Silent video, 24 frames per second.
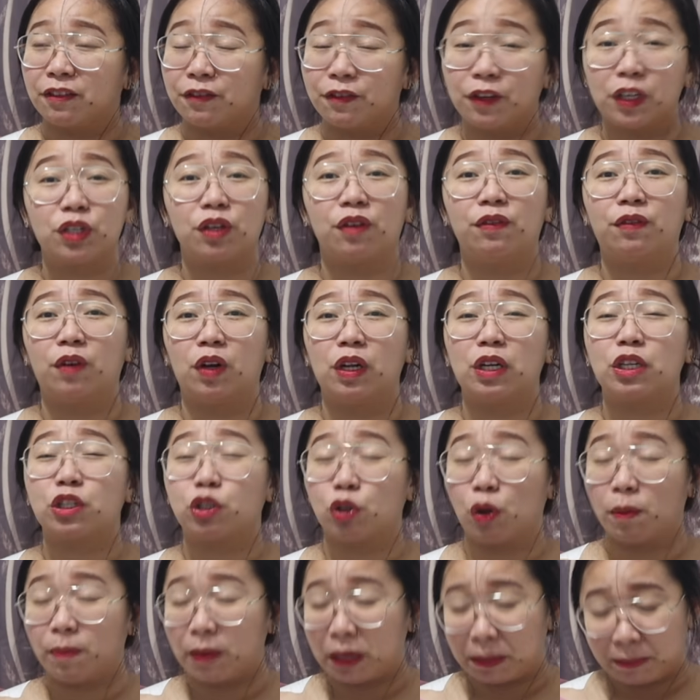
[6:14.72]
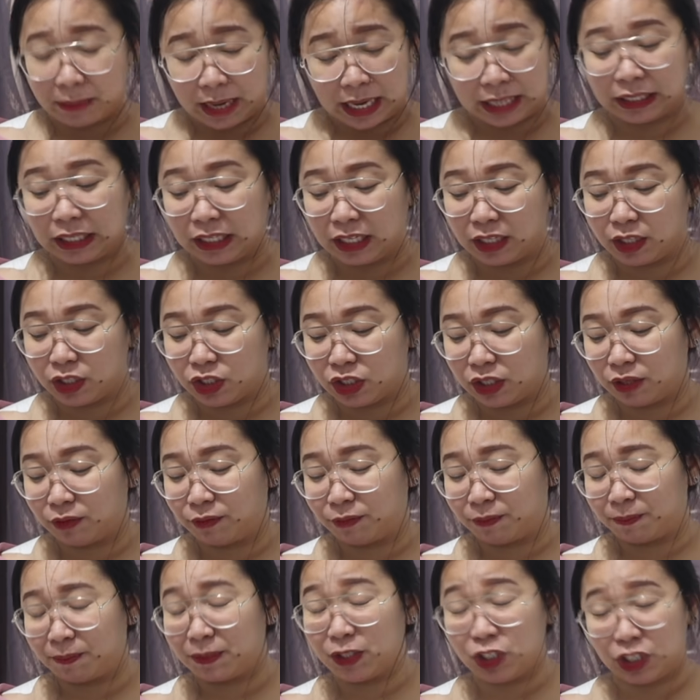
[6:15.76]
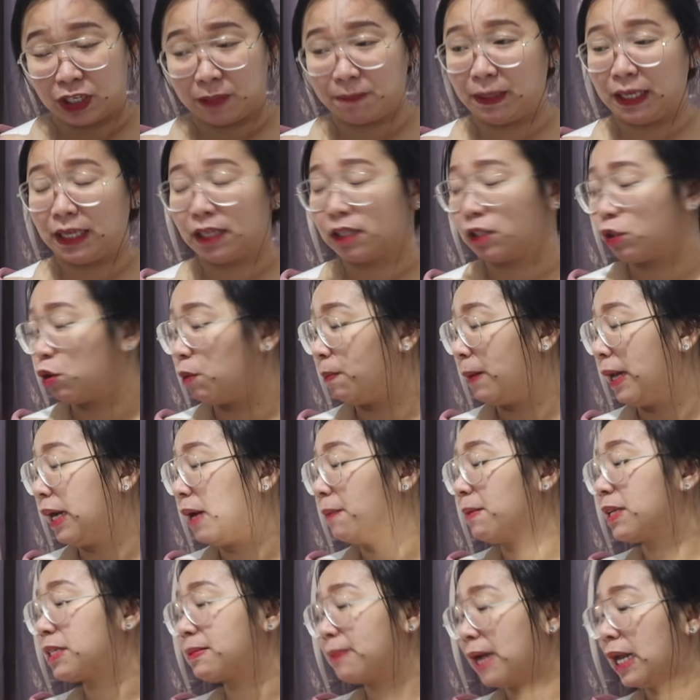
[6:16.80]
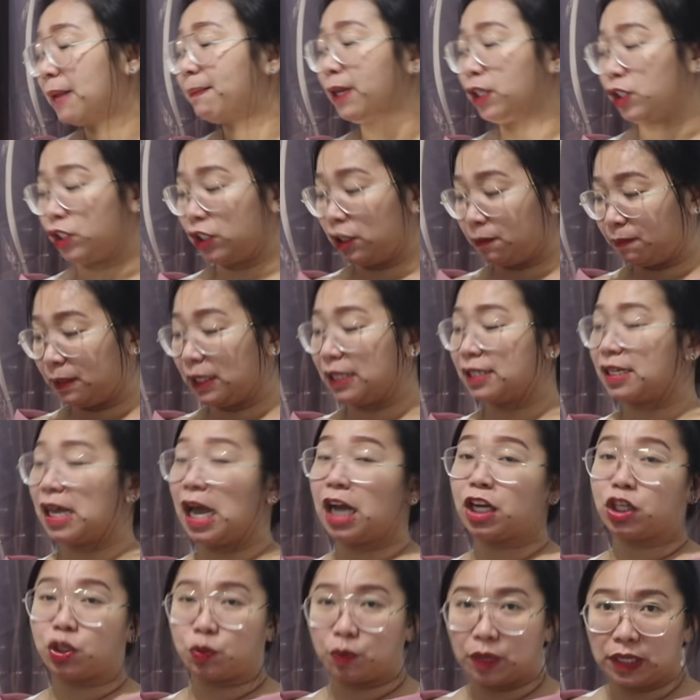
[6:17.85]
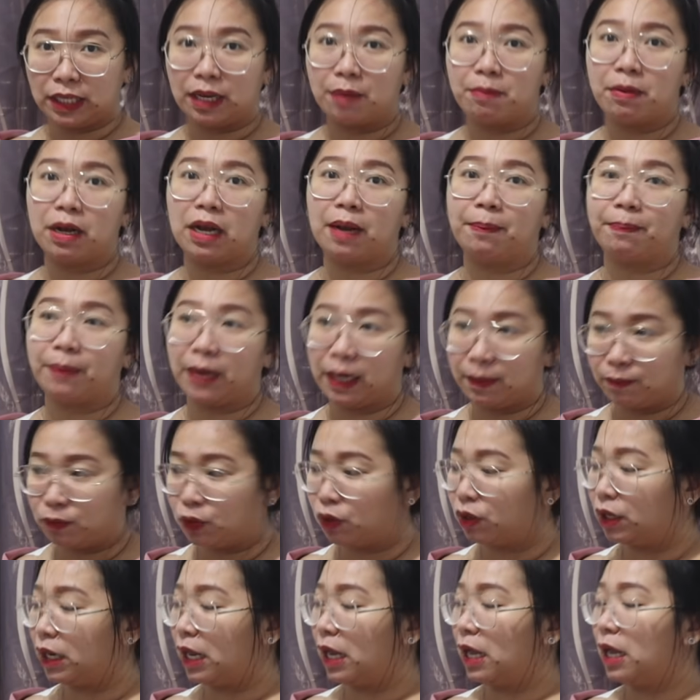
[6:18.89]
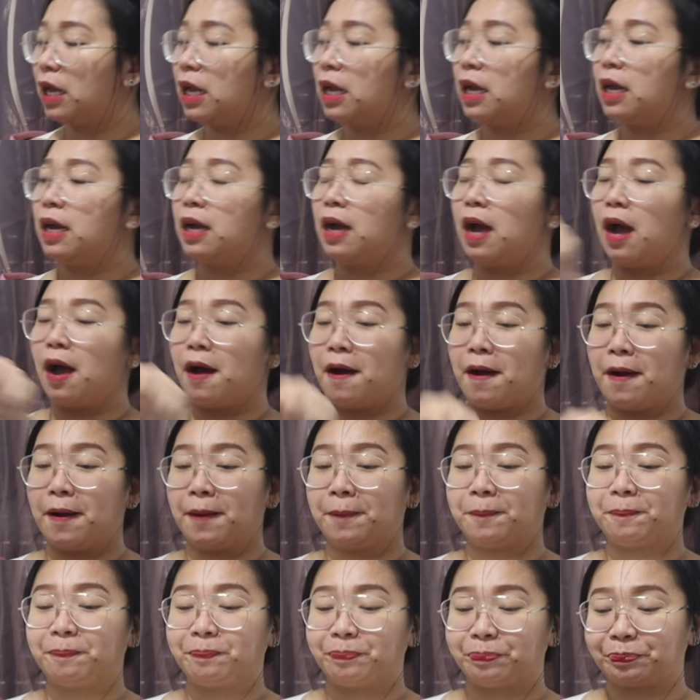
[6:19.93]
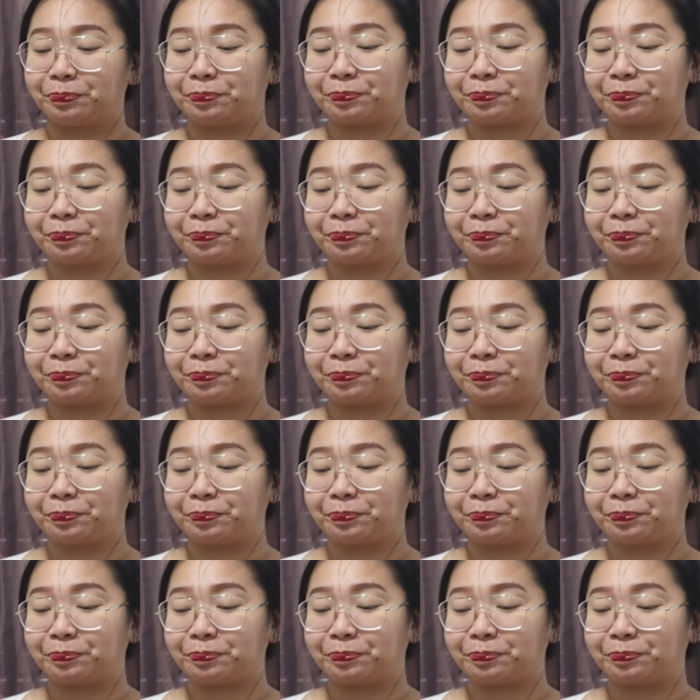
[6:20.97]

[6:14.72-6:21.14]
first of all, sobrang mahal talaga ng shipping. So, para mas mahal pa yung shipping sa actual na mga premyo na, um,